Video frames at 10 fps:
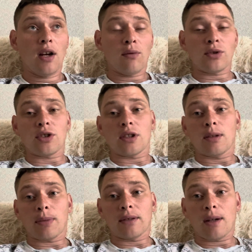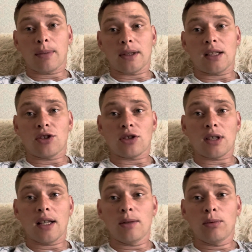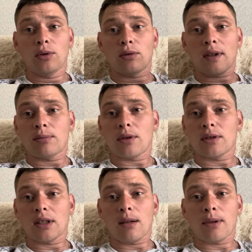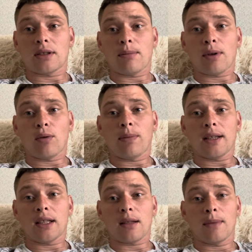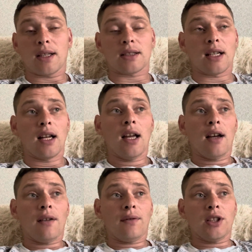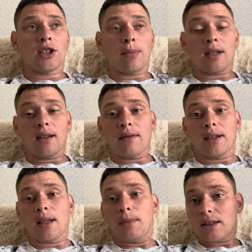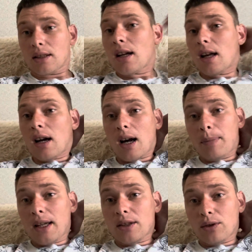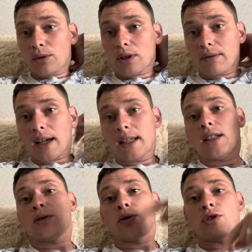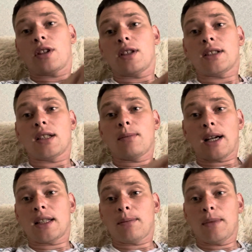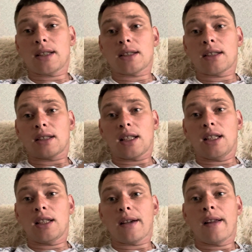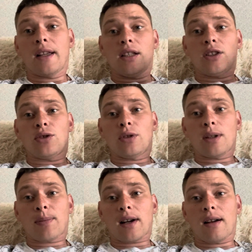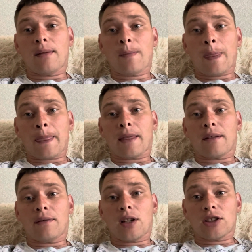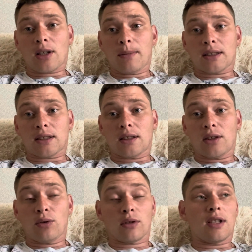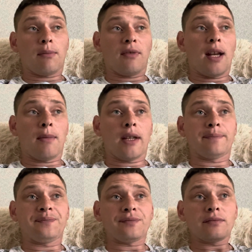в очереди по 2-3 по три часа, они будут у вас просто-напросто покупать это место. Вы же, продав это место, опять идете в конец очереди, занимаете место, стоите и ждете, пока ваше место дойдет. Тем временем